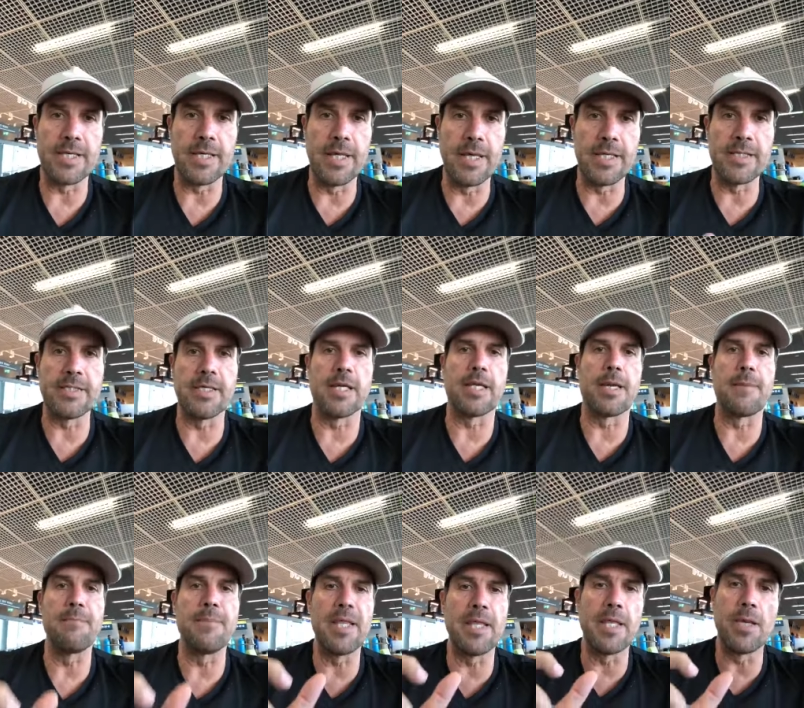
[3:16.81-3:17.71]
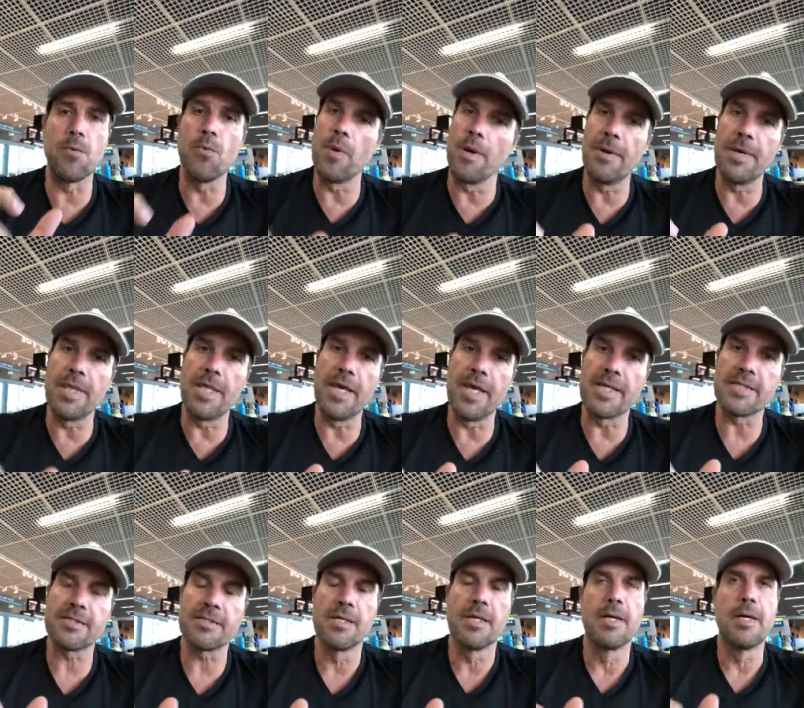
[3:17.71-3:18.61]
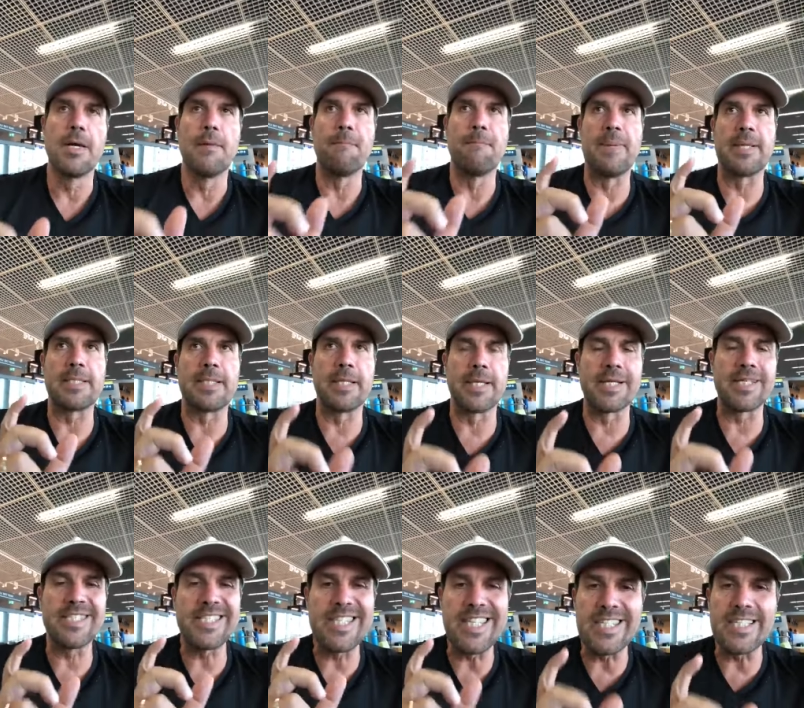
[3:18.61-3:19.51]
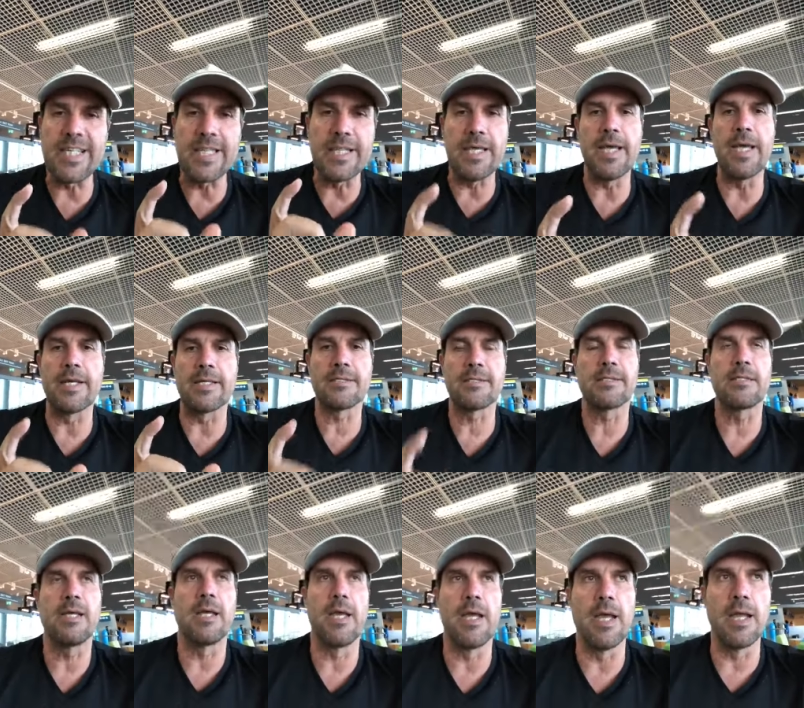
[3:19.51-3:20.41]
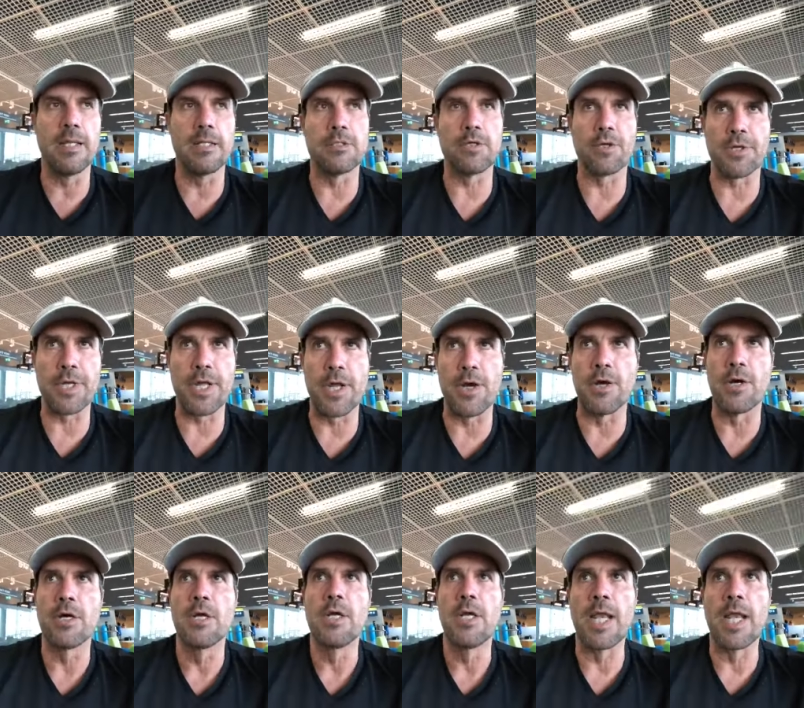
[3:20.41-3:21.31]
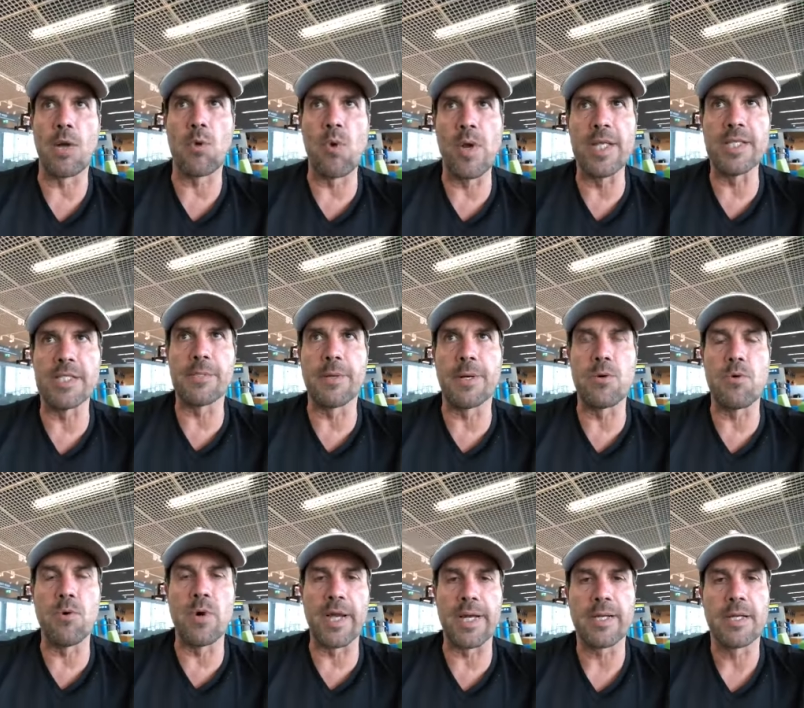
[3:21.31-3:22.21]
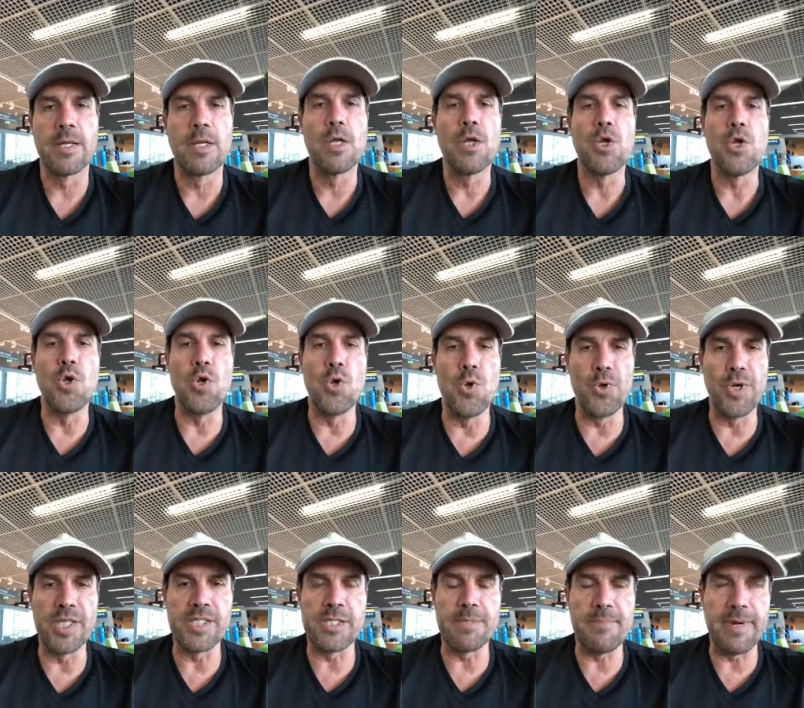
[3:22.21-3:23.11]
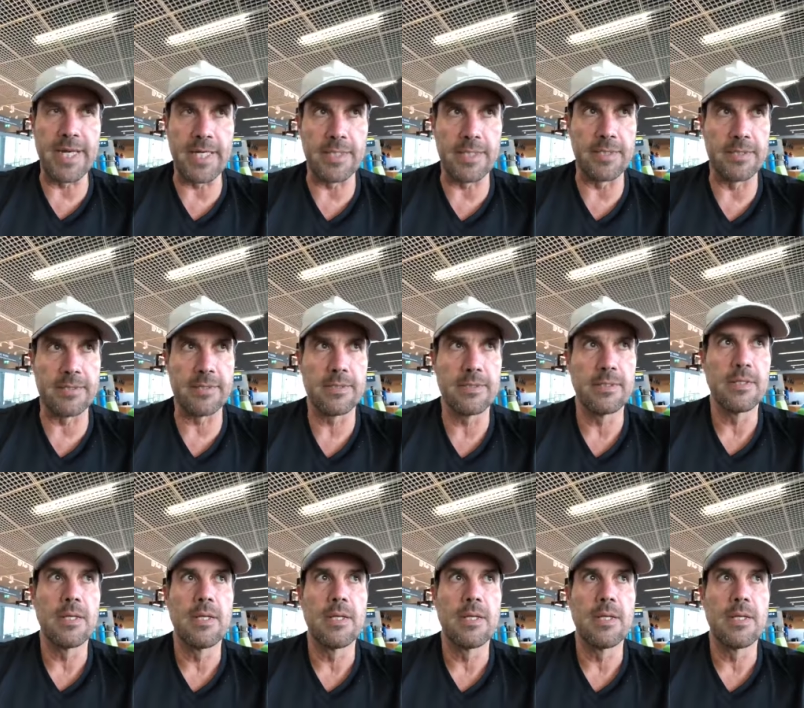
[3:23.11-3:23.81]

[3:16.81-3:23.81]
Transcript: Quiere decir que en vez de nueve días va a tener siete días el torneo, la cual se va a jugar lunes y martes.